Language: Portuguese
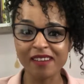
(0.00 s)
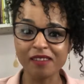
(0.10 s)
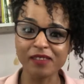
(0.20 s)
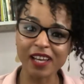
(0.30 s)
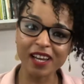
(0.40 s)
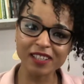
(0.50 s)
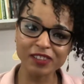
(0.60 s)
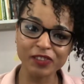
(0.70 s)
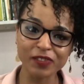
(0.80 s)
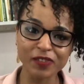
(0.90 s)
Eu
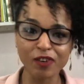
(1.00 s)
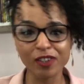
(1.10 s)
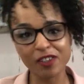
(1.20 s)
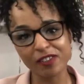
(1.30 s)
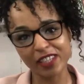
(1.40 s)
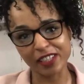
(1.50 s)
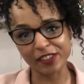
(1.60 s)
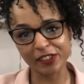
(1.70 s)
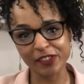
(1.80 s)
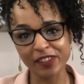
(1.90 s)
deixo ou eu não
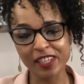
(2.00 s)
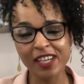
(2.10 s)
deixo?